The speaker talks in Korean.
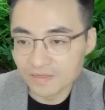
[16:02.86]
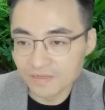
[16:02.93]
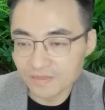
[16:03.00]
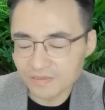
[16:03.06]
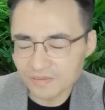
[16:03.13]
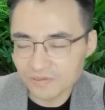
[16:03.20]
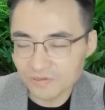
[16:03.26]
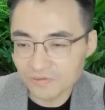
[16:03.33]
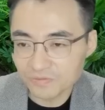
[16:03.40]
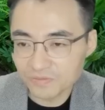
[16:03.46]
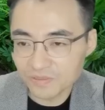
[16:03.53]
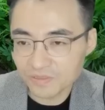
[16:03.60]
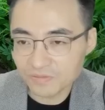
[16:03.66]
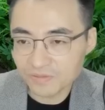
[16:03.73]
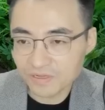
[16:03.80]
그리고
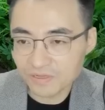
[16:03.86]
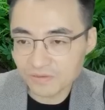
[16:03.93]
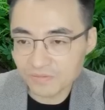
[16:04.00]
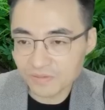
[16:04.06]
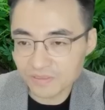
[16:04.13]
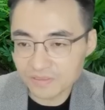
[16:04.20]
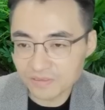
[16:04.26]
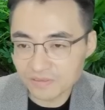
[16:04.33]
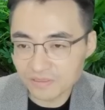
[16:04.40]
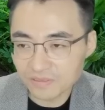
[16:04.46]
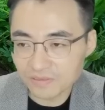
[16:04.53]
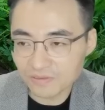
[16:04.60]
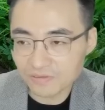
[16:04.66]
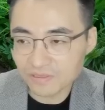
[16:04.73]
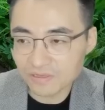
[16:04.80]
피비알 봤을
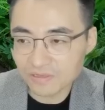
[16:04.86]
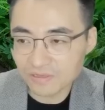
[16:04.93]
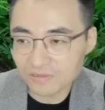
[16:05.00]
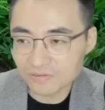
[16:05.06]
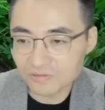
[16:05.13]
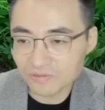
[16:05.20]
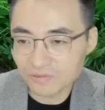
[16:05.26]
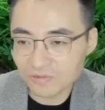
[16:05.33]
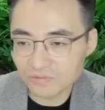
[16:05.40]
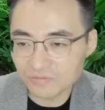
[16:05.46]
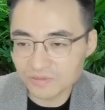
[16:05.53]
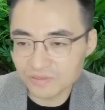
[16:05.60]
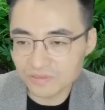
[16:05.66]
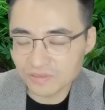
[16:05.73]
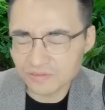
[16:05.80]
때는 현대일렉은 조금
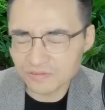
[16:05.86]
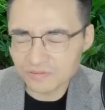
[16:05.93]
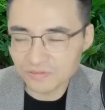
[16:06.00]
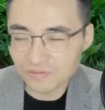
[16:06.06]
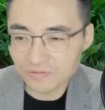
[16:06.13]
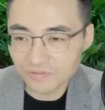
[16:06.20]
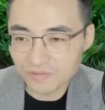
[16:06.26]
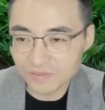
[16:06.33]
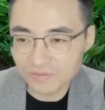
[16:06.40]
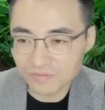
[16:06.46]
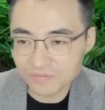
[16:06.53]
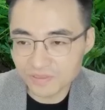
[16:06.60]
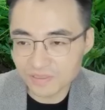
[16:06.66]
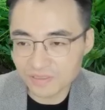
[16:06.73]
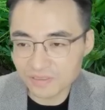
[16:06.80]
비싸요. 좀, 왜냐면
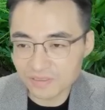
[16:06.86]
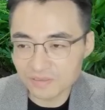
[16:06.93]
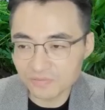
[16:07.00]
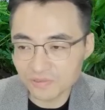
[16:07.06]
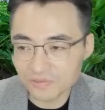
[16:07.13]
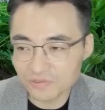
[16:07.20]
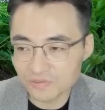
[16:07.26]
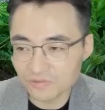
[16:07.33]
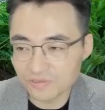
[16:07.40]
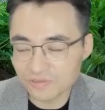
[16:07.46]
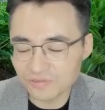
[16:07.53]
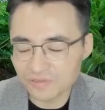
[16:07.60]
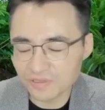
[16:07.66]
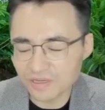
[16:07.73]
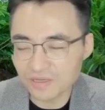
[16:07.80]
비싸다는 표현이 좀
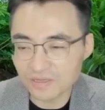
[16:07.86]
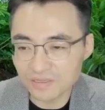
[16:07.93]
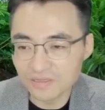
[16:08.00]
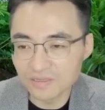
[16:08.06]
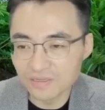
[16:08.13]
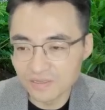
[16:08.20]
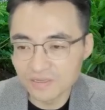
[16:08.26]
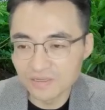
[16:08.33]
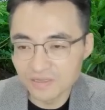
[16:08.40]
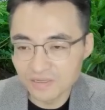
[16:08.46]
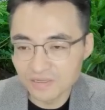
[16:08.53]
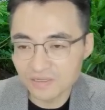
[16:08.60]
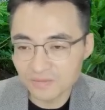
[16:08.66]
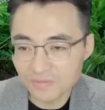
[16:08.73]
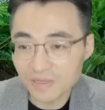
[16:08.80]
그런 게,
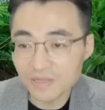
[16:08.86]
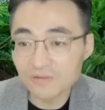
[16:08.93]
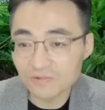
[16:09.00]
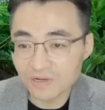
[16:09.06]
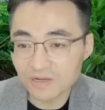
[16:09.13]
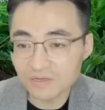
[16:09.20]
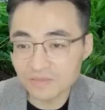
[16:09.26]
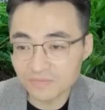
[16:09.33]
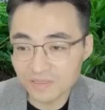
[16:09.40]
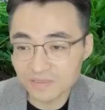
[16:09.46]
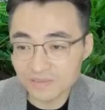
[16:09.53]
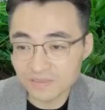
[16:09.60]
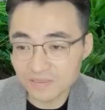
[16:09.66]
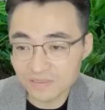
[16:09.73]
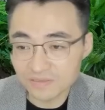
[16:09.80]
이 밸류가,
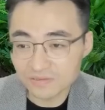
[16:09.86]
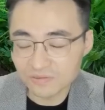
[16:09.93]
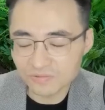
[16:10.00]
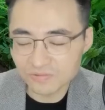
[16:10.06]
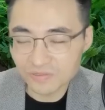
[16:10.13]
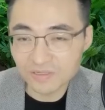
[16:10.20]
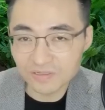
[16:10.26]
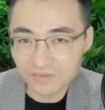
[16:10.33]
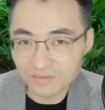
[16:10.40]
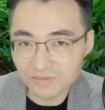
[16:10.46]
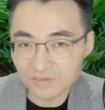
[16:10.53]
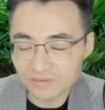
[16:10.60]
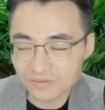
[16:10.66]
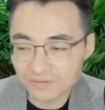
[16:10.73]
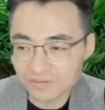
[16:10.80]
밴드가 저 위에가
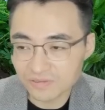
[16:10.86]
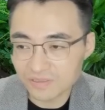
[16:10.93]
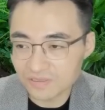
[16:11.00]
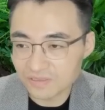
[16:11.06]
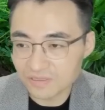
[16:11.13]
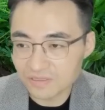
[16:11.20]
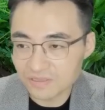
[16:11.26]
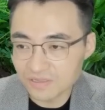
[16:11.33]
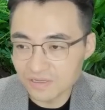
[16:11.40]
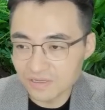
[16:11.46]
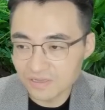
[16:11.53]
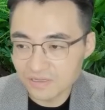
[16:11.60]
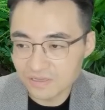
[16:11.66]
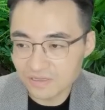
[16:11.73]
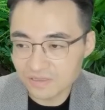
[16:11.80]
있잖아요. 근데 이제
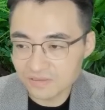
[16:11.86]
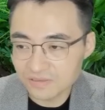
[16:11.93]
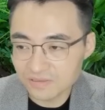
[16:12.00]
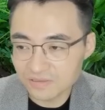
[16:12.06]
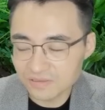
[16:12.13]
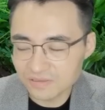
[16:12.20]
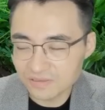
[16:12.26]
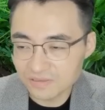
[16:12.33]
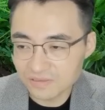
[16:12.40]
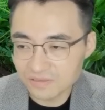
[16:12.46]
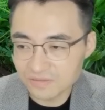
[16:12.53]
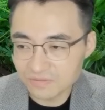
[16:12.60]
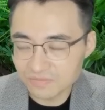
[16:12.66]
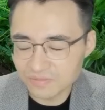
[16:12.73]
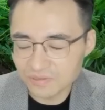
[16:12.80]

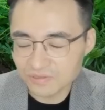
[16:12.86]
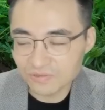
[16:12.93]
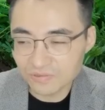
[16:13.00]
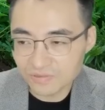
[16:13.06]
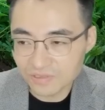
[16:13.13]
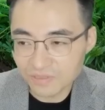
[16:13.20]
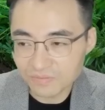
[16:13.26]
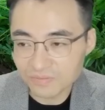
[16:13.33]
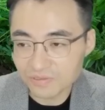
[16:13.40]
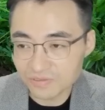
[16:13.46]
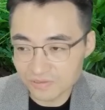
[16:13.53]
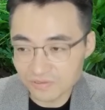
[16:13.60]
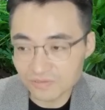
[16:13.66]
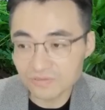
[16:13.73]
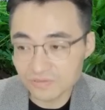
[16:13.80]
엘에스는 비교적 싼 편이죠.